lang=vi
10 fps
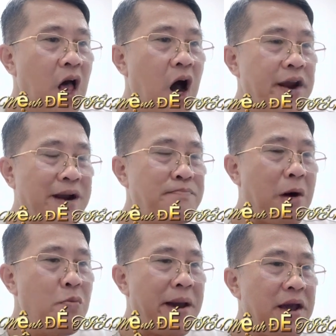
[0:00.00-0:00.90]
hình ảnh
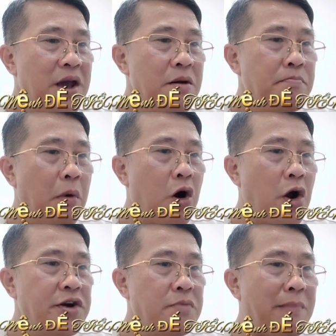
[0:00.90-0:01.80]
máu me, một
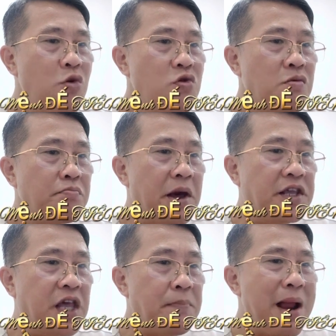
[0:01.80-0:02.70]
con đường máu
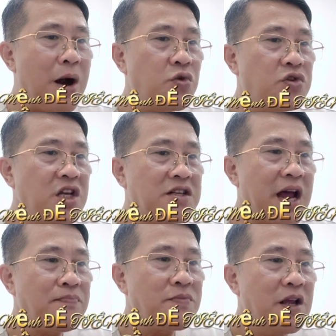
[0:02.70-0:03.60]
bị Diệp Hào giết
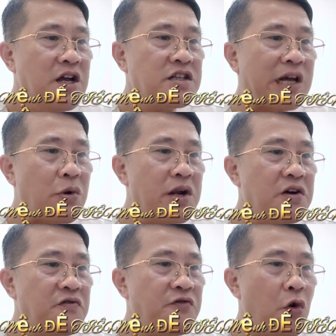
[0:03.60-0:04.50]
ra. Sau
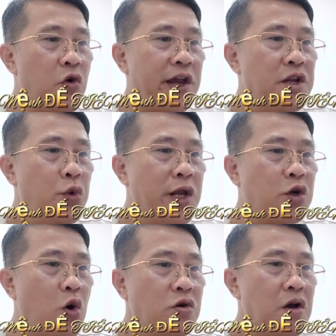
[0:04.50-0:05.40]
lưng phủ kiến huyết
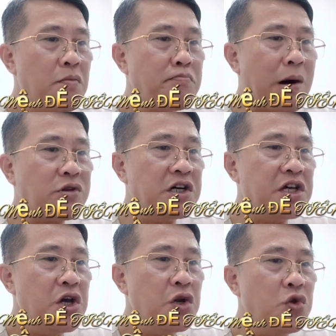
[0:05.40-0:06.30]
cốt, máu
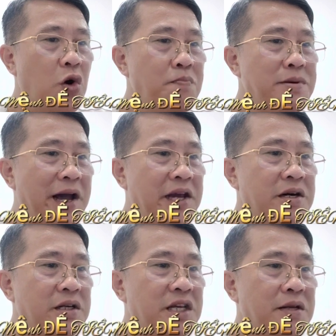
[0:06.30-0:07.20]
tươi nhuốm đầy
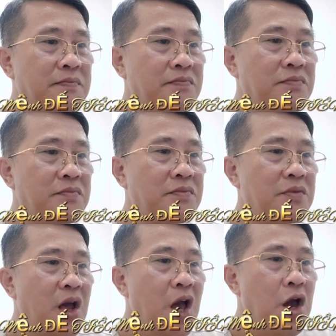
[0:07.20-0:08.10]
hư thiên.
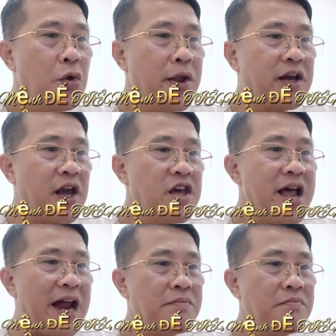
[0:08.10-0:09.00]
Huyết kế giới
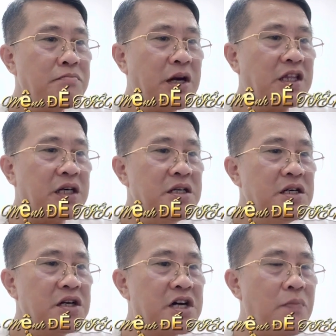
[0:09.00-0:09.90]
hạn, bất tử,
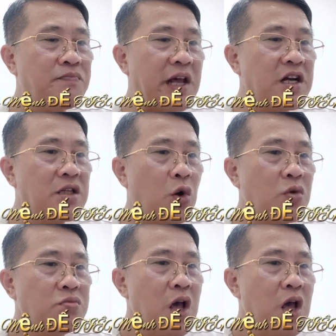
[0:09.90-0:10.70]
không thể thương tổn.